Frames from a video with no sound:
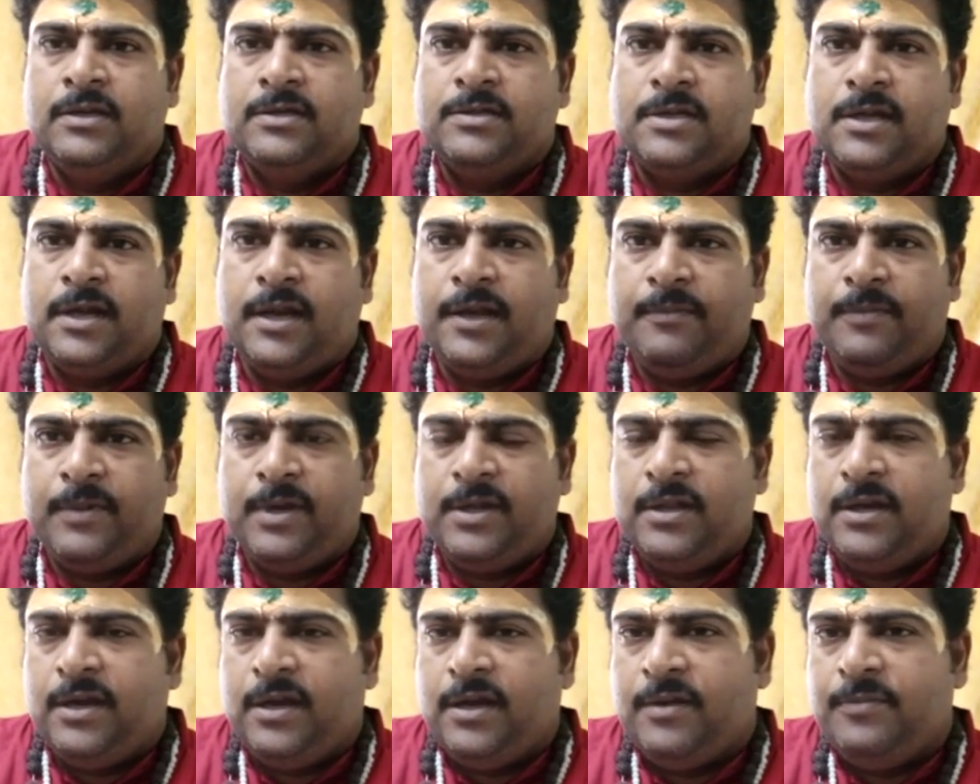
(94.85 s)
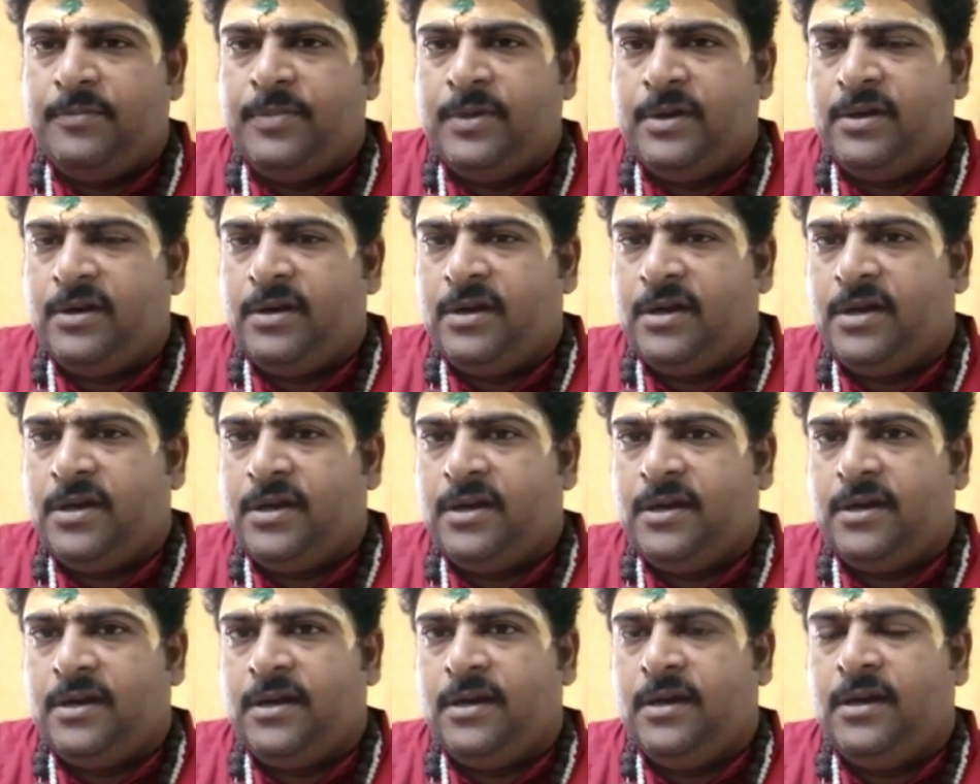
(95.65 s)
சென்னை மாதிரியான
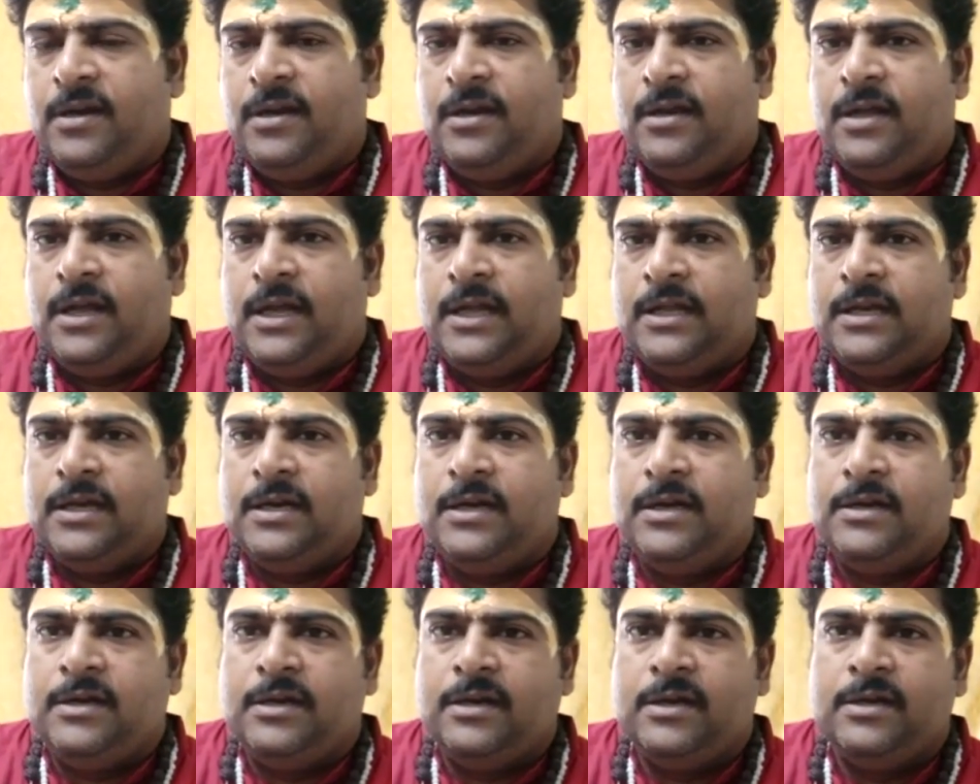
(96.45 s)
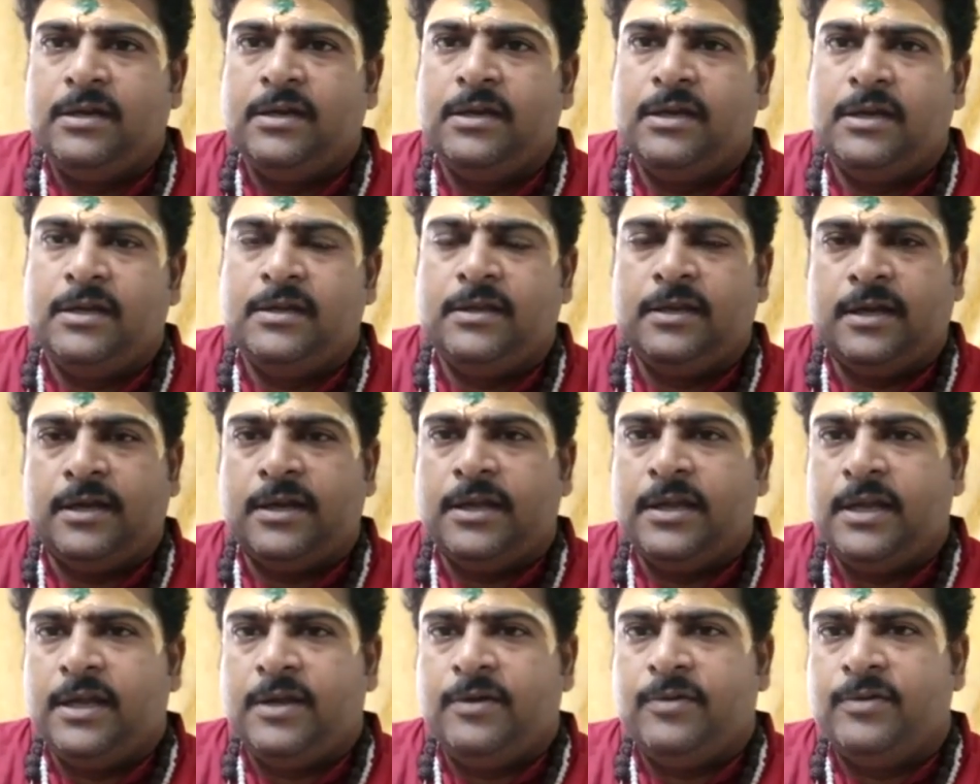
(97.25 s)
பெருநகரங்களில் அதற்கென்று
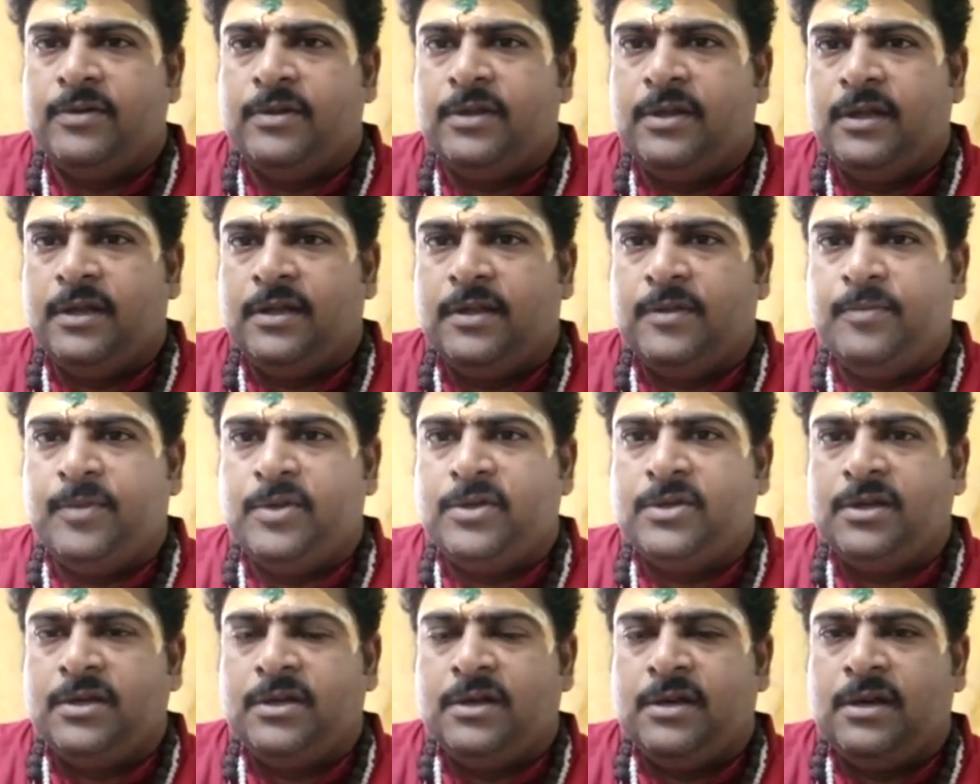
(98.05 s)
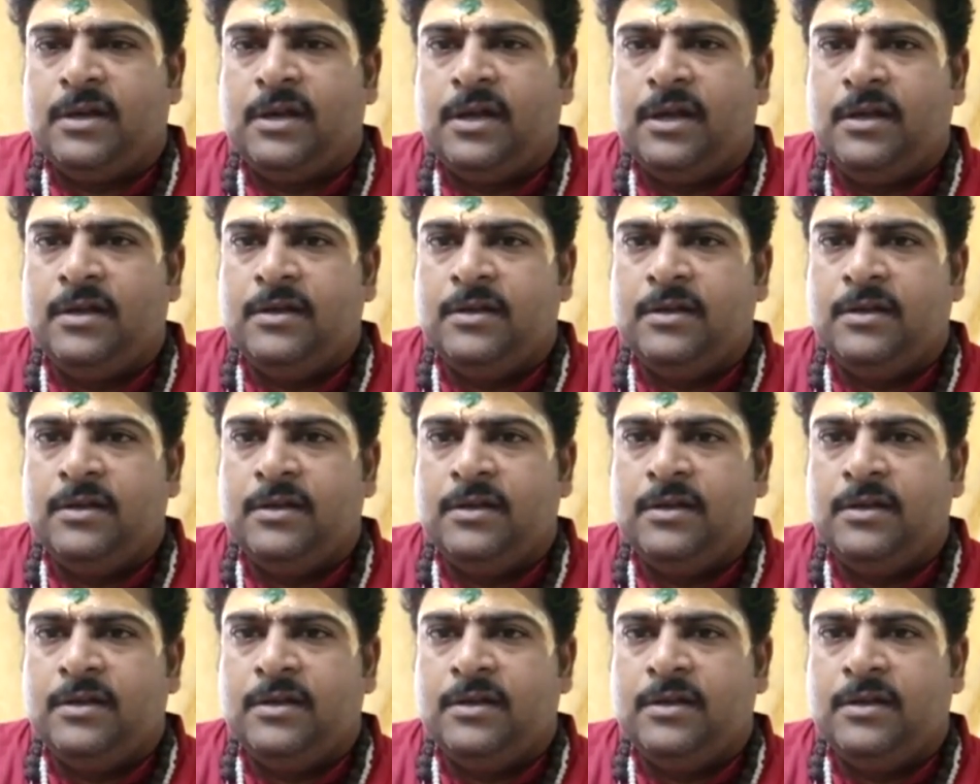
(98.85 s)
தனியாக வந்து அந்த மிஷினில்